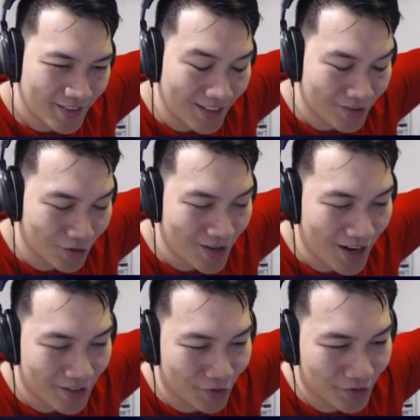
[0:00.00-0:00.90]
索瑞达
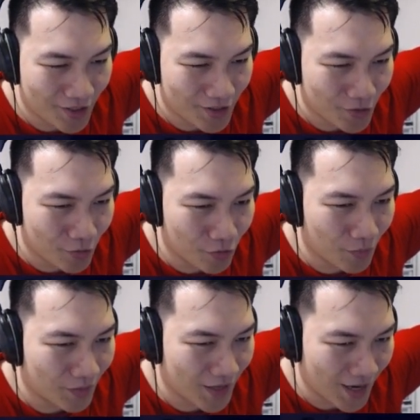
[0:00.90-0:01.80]
尔众星之怒我
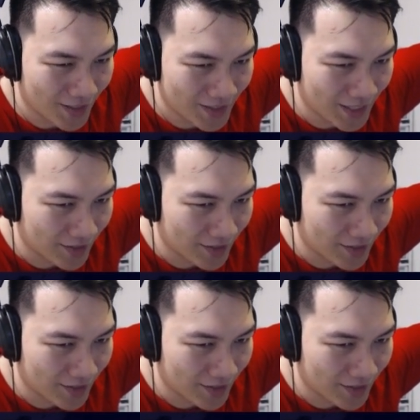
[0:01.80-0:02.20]
们等一下讲，